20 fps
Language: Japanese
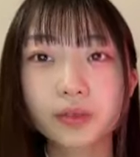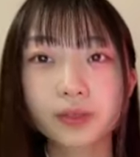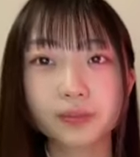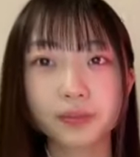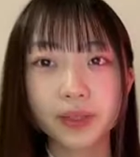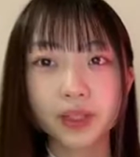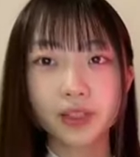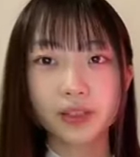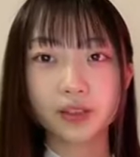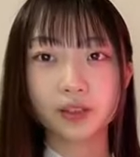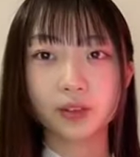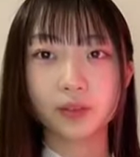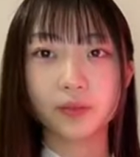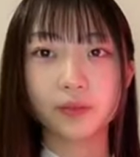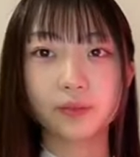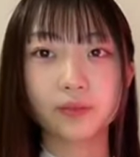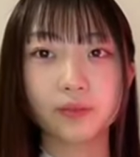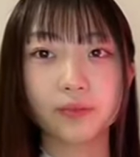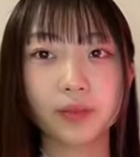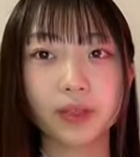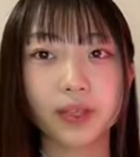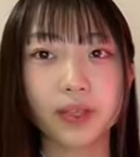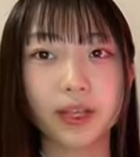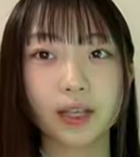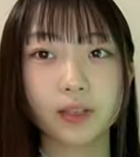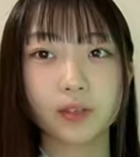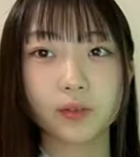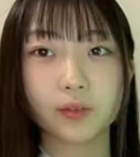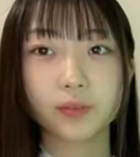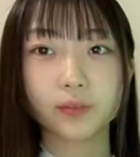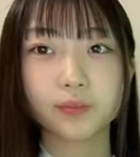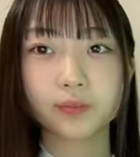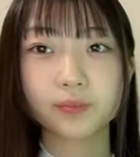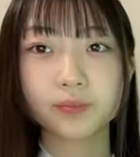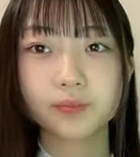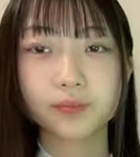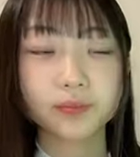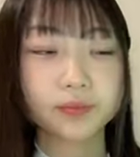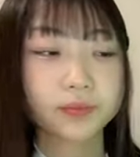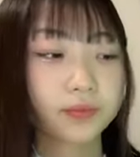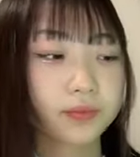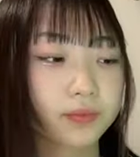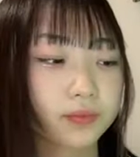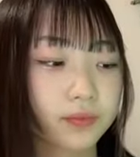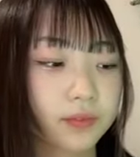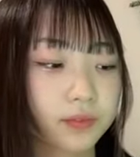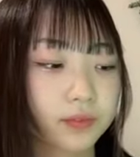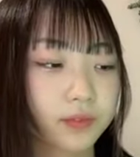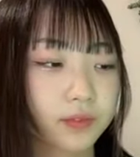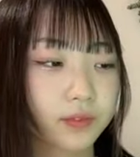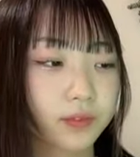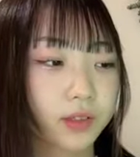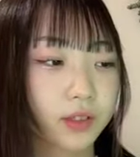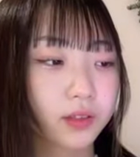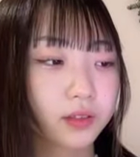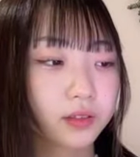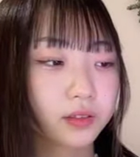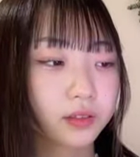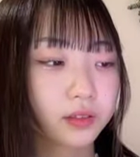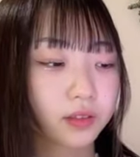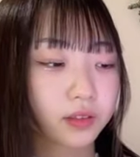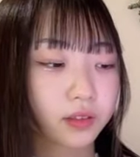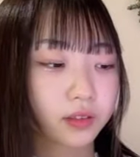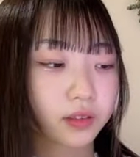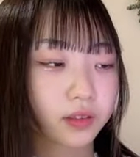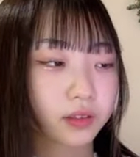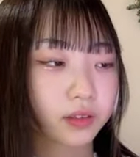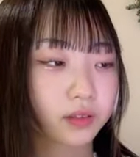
ピンクのペンライト変わるんだね